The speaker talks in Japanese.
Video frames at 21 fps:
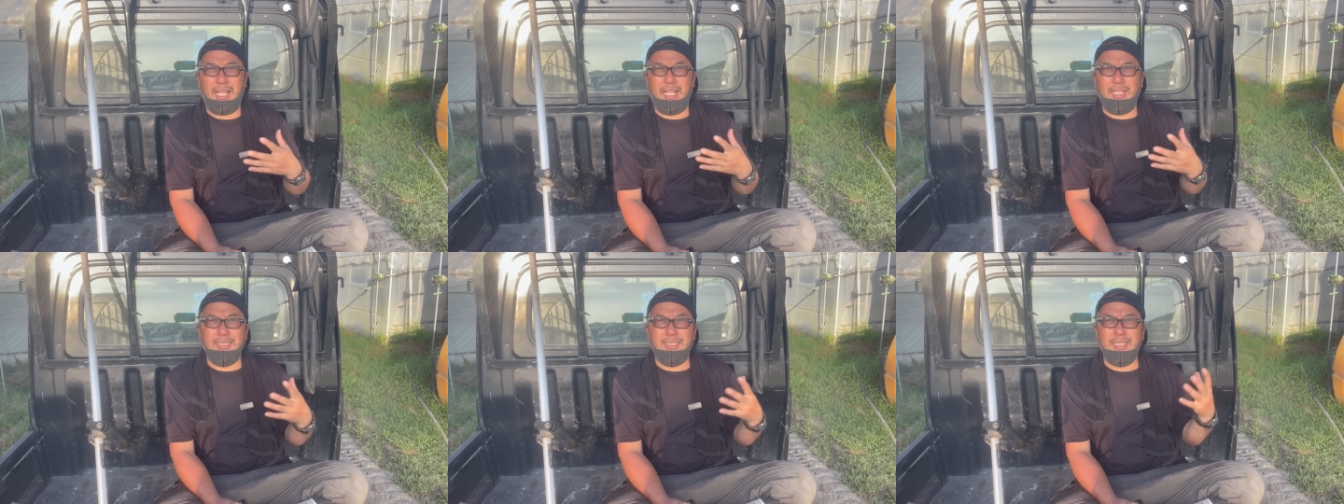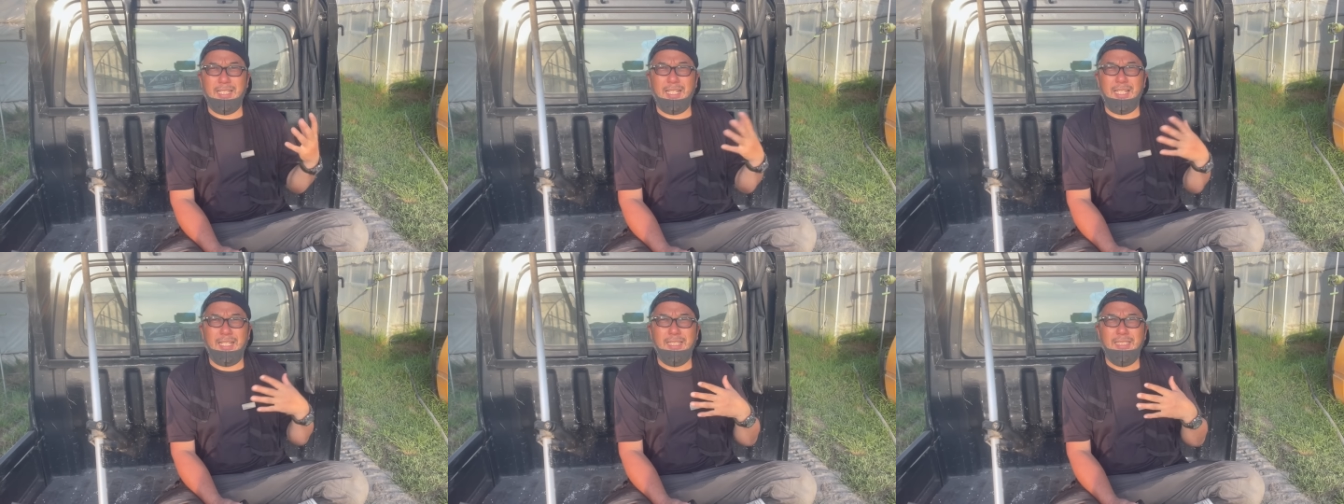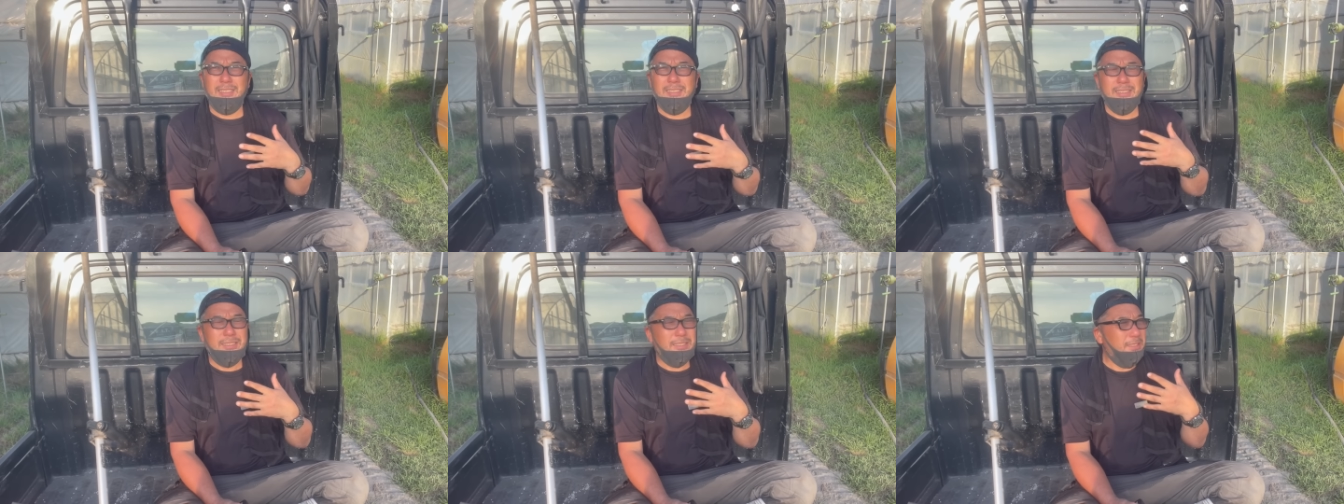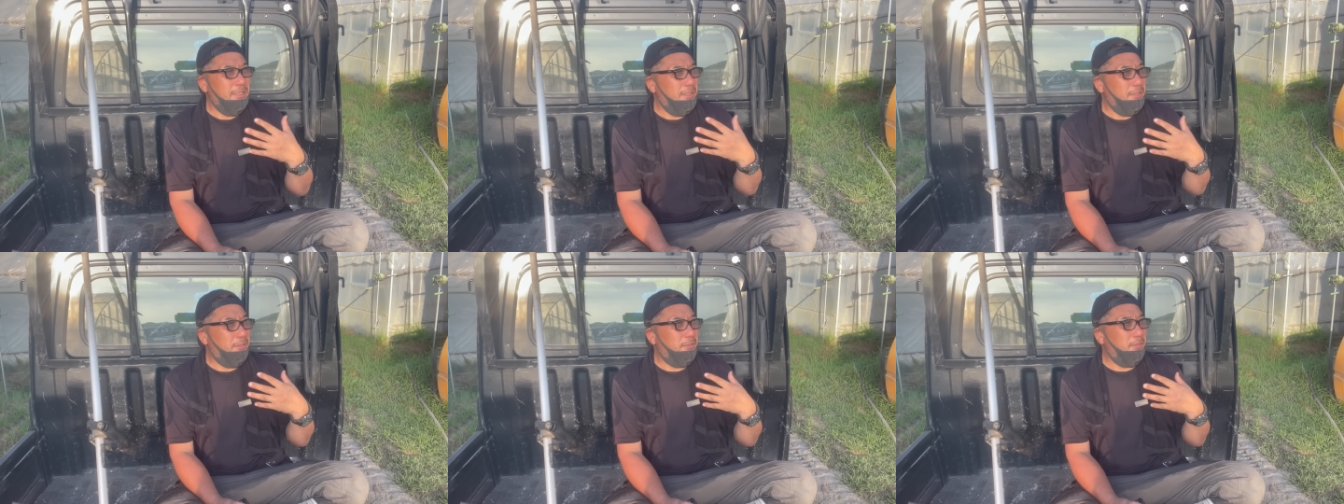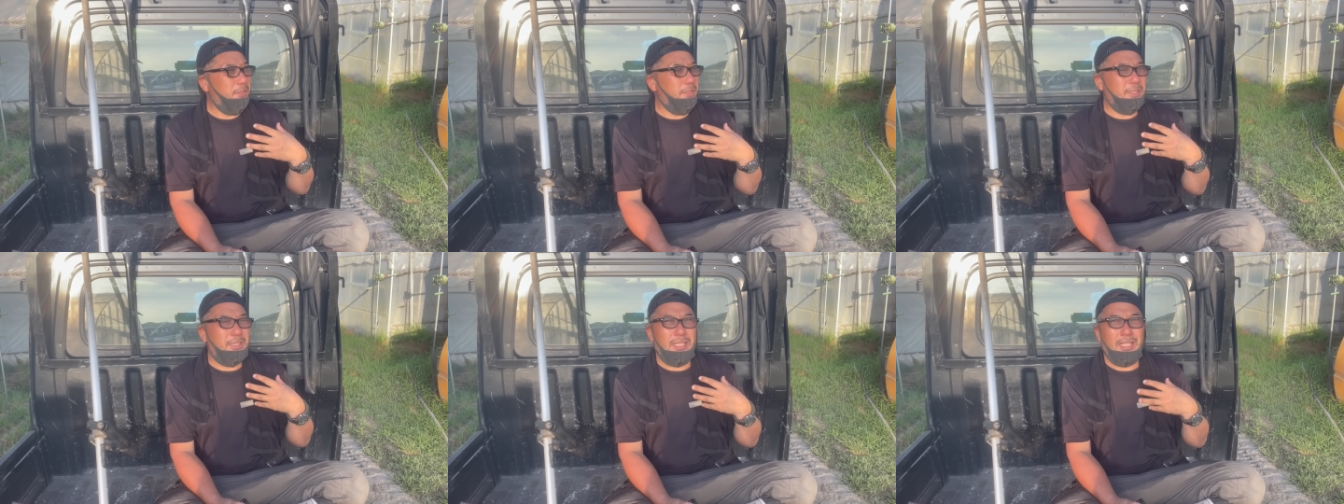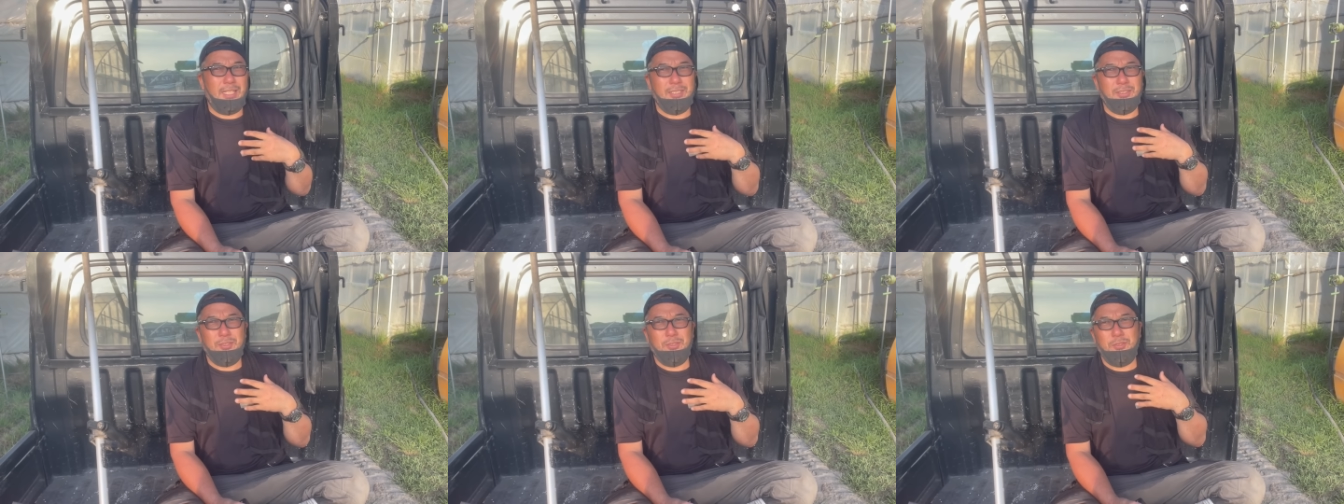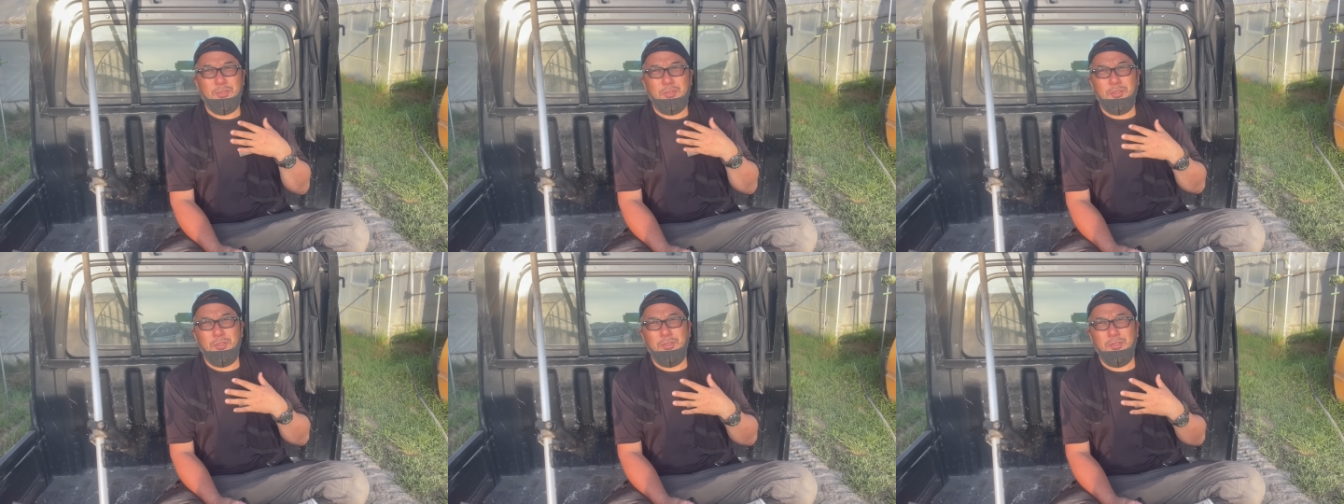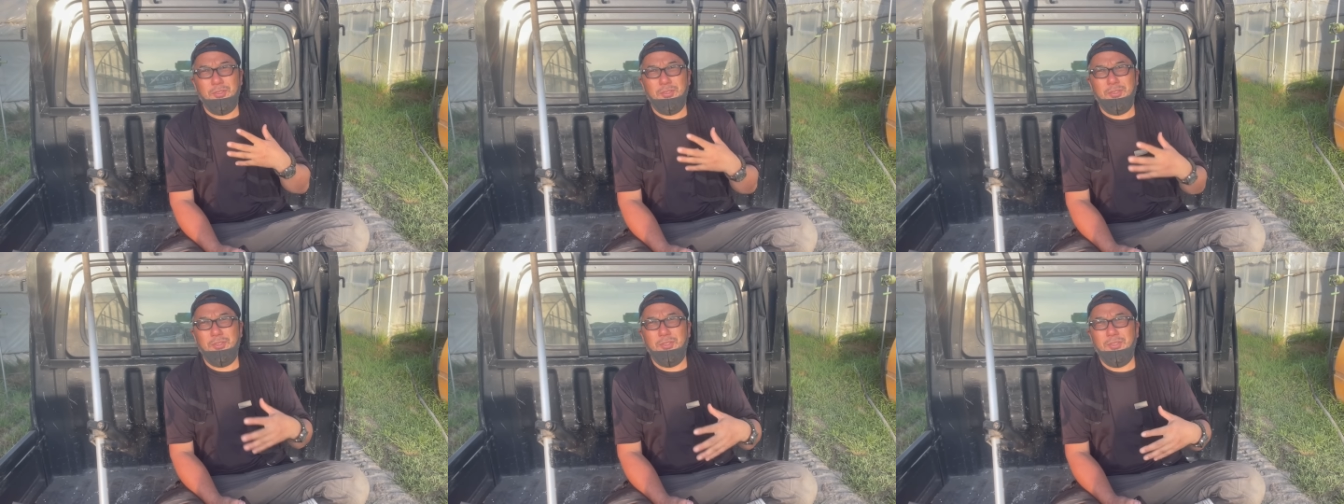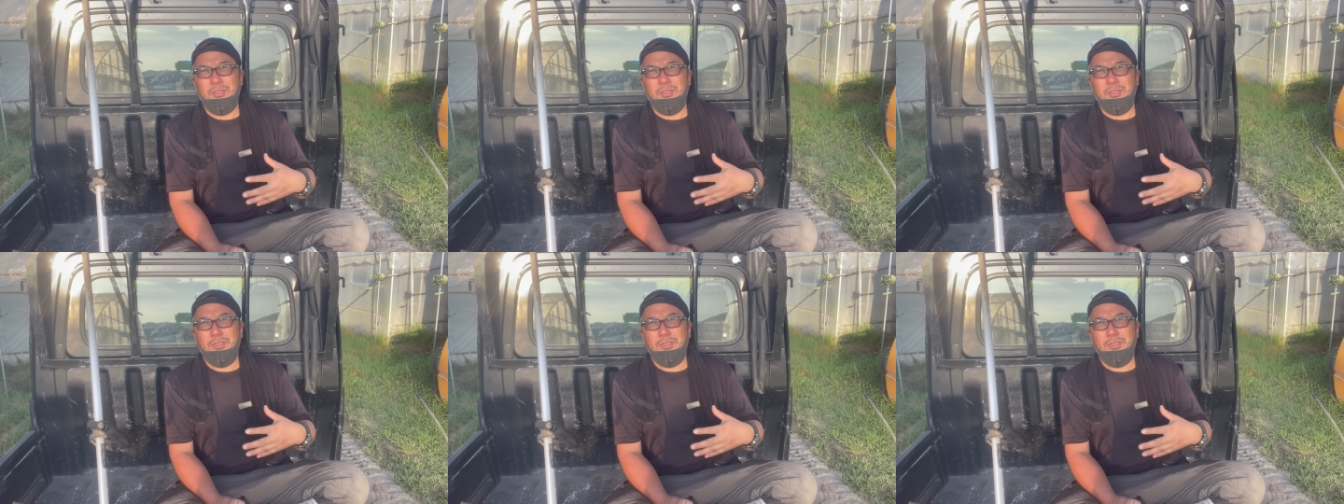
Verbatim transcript: 風が吹いたらちょっと